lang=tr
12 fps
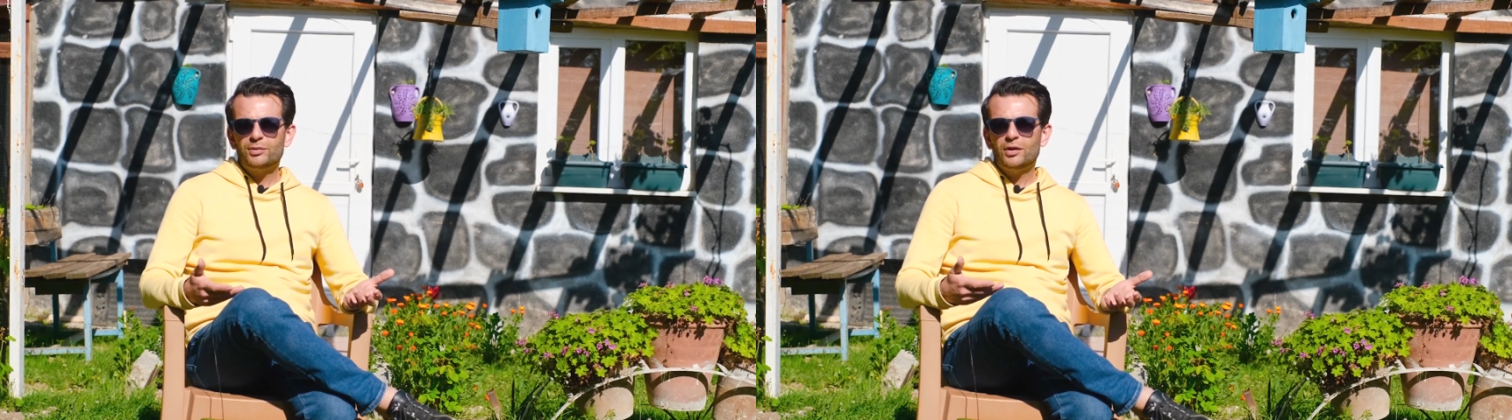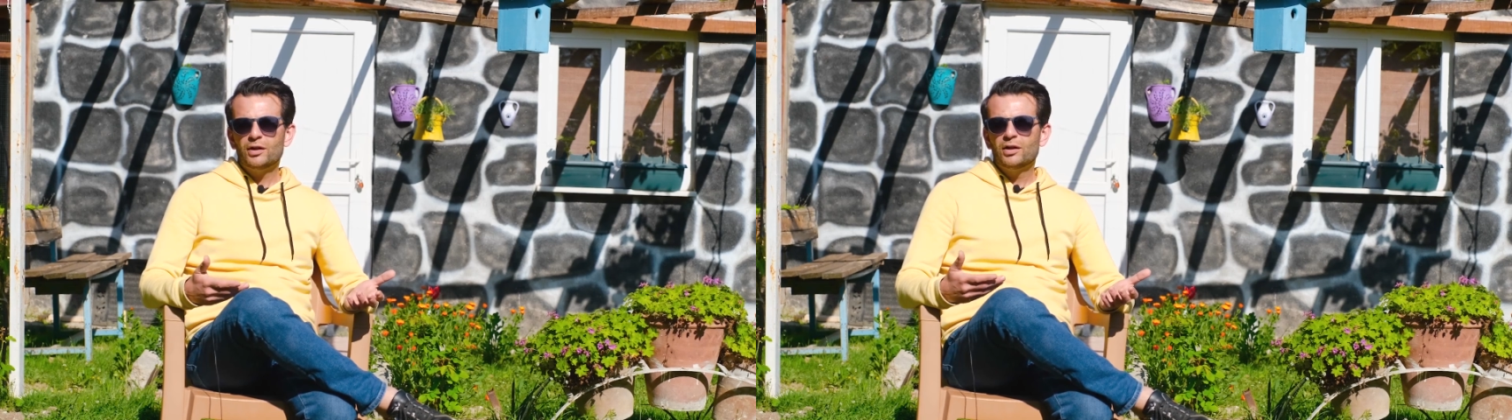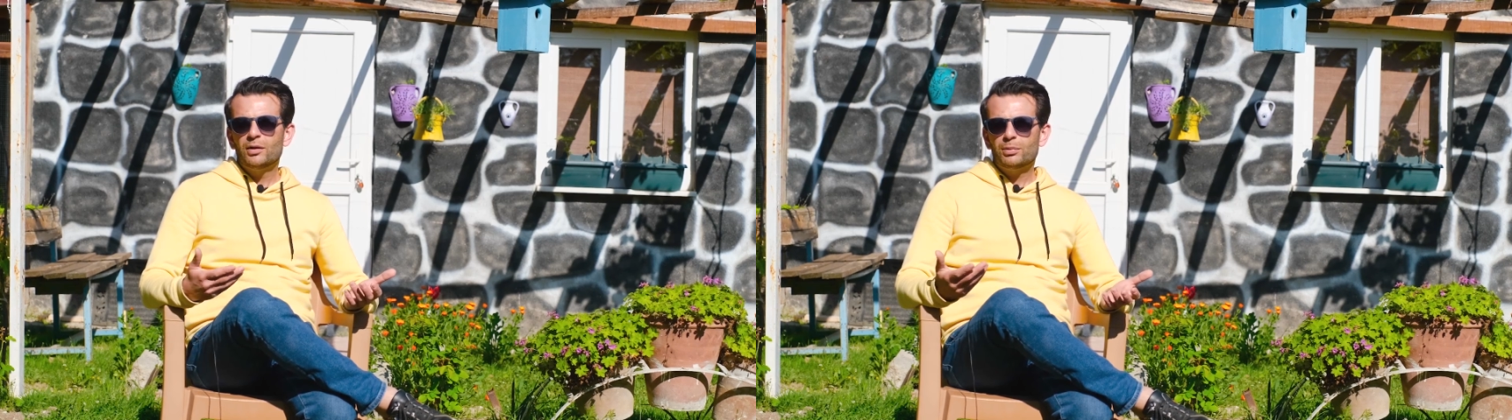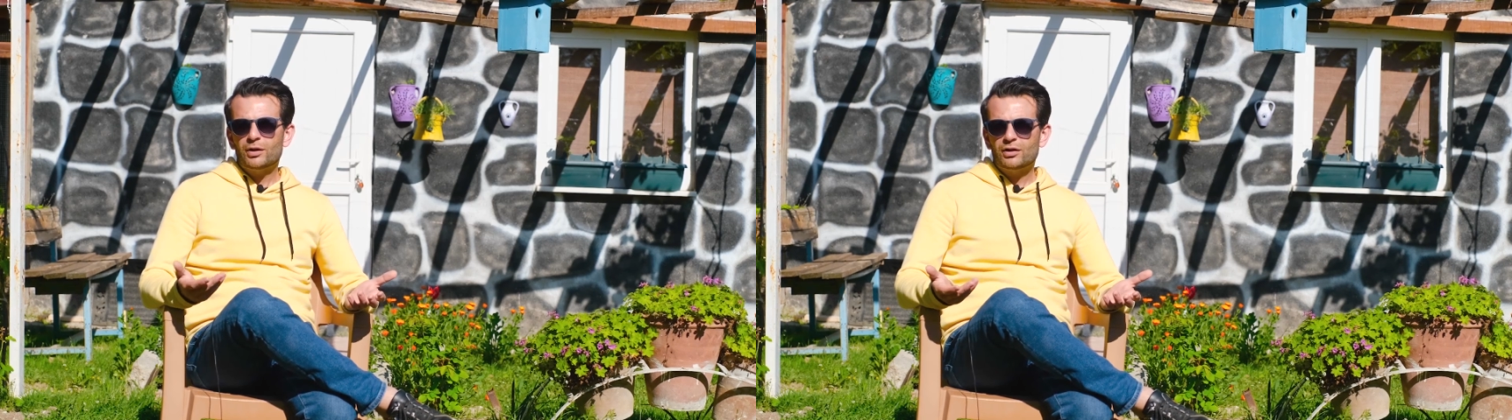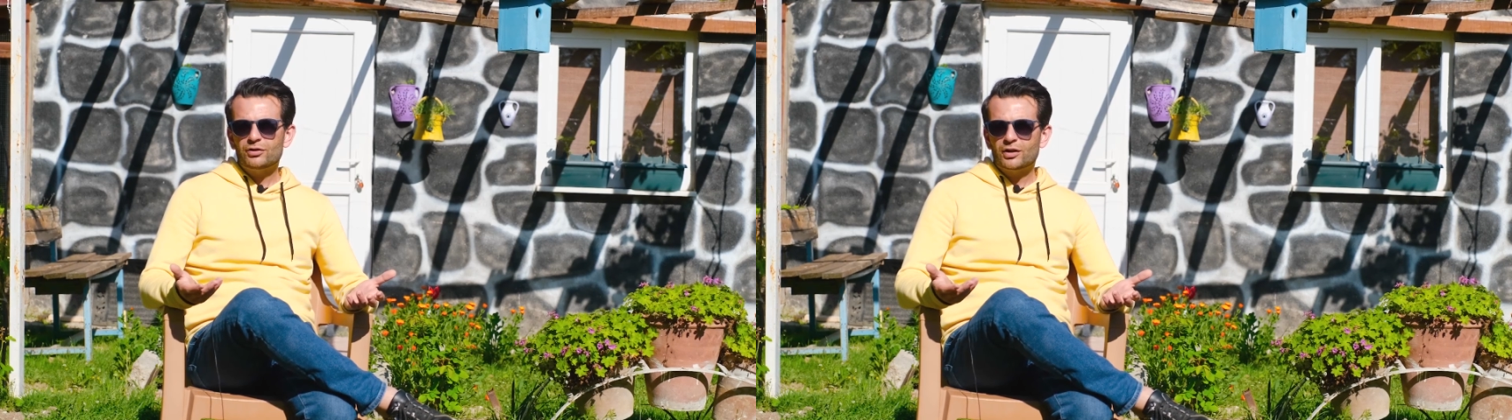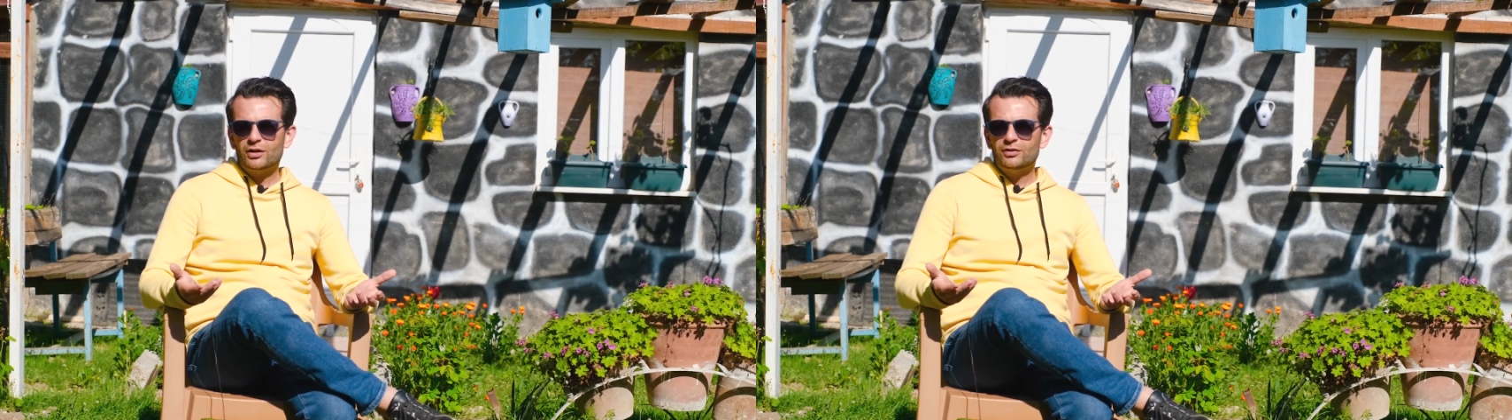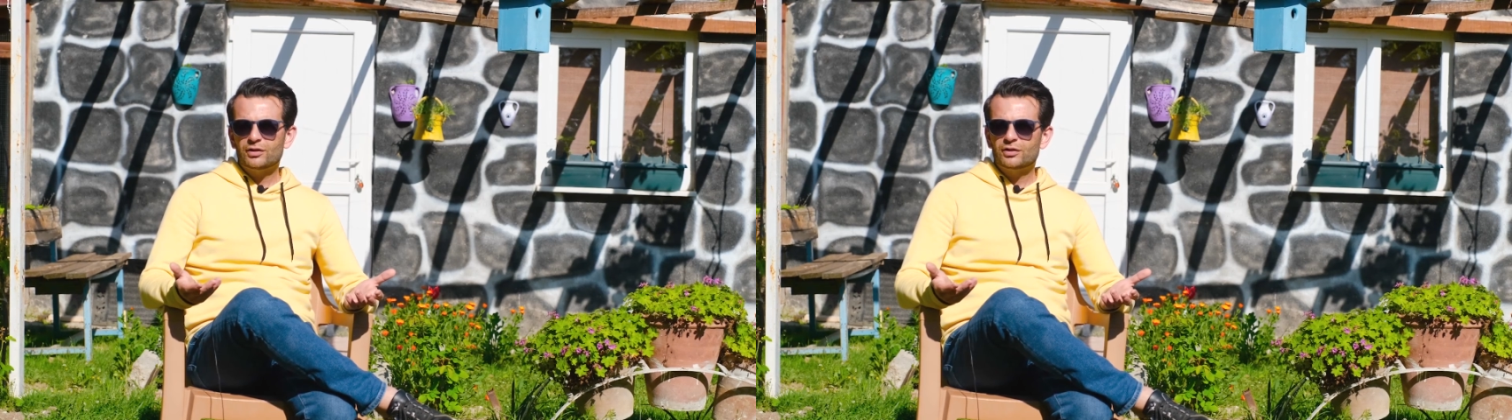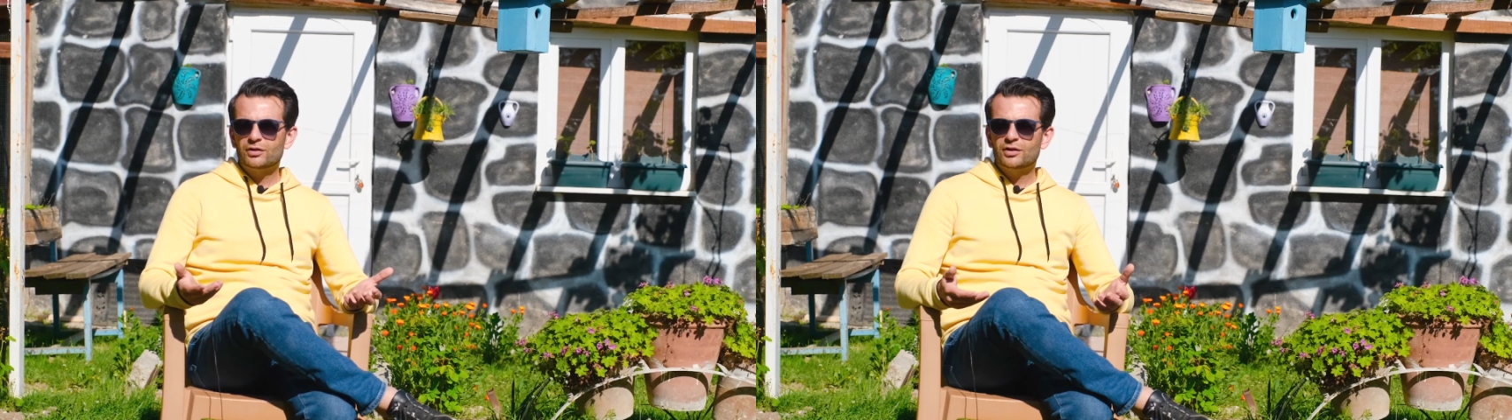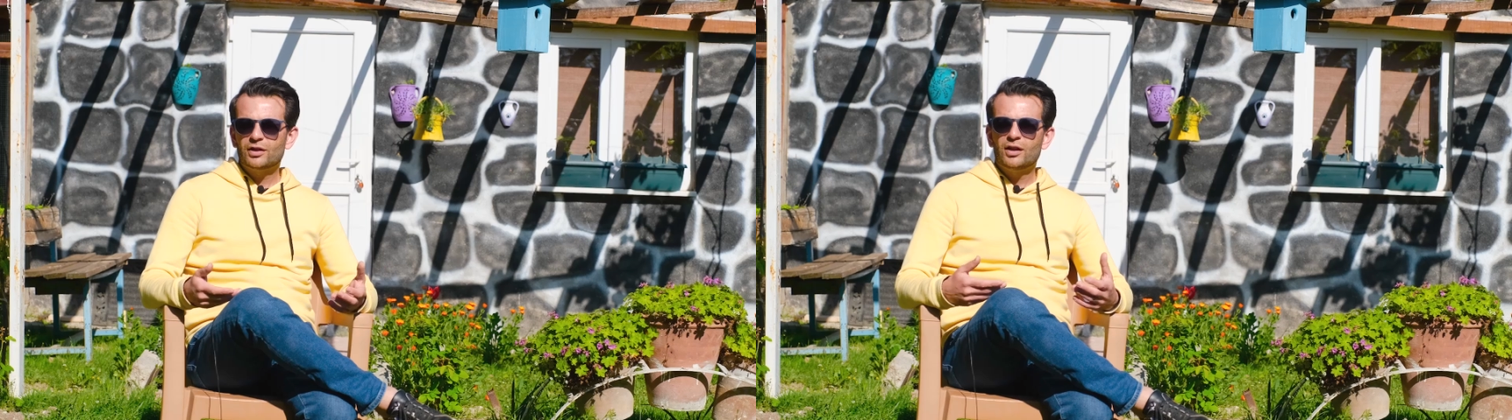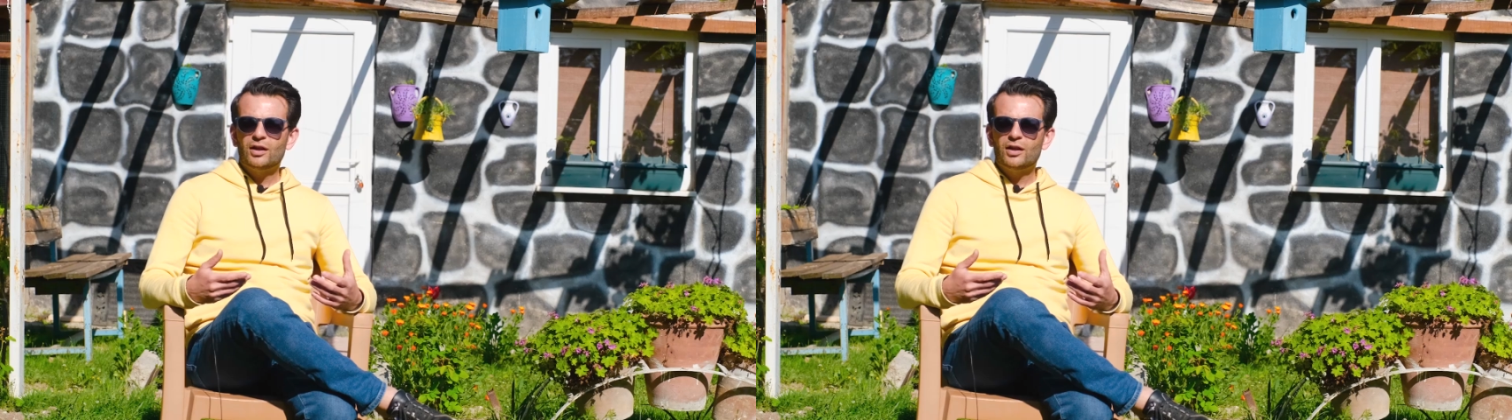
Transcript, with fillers: ve bırakacaksınız.